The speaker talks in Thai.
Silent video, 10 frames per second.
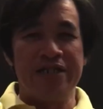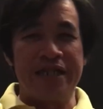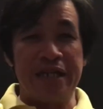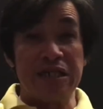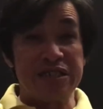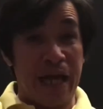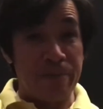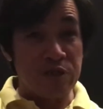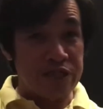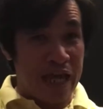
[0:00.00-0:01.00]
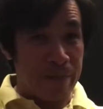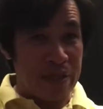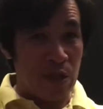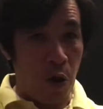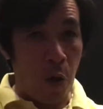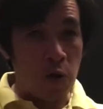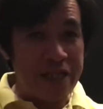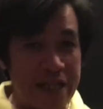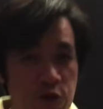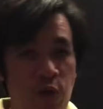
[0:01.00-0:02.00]
นี่แซมนิวแสดงเป็นโอ
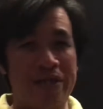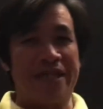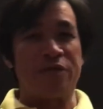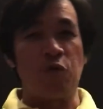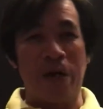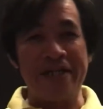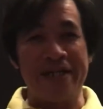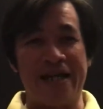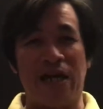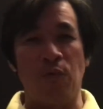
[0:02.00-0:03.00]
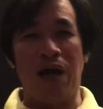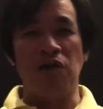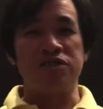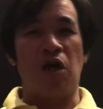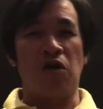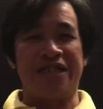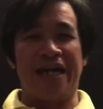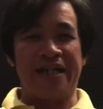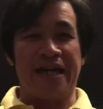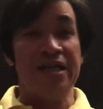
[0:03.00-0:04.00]
ดินด้วยแต่ดูให้ดีแล้วกันว่าเขาจะออกฉา
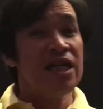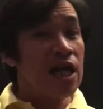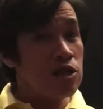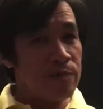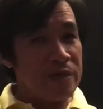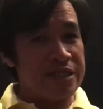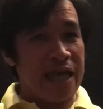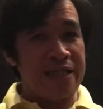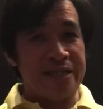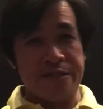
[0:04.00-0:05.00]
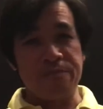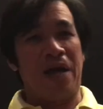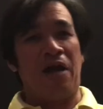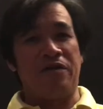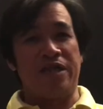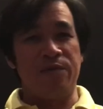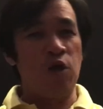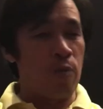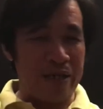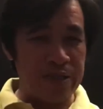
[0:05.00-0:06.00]
กไหน เขาจะเป็นสแตนด์อินหรือเปล่านี่พี่
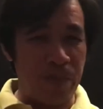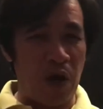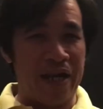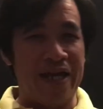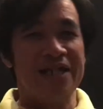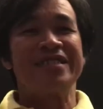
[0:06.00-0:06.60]
โอไม่สปอยแล้ว